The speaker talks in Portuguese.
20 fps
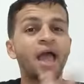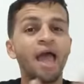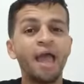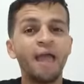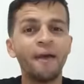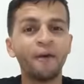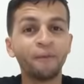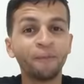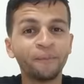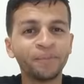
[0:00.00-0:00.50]

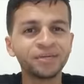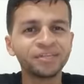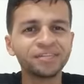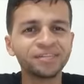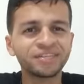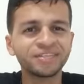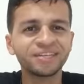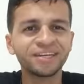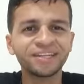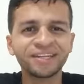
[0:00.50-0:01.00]
é um bicho de
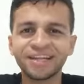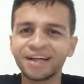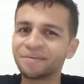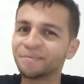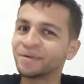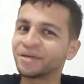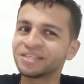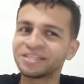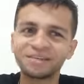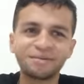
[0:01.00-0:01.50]
sete
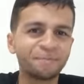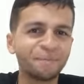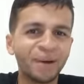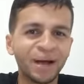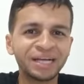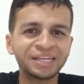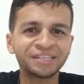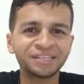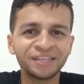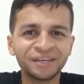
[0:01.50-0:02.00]
cabeças.
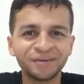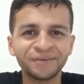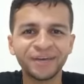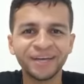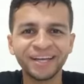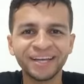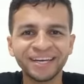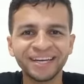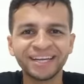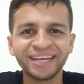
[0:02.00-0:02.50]
Mas não é,
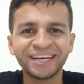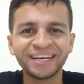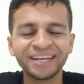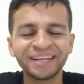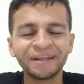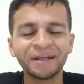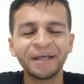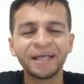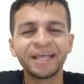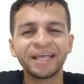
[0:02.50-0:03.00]
galera.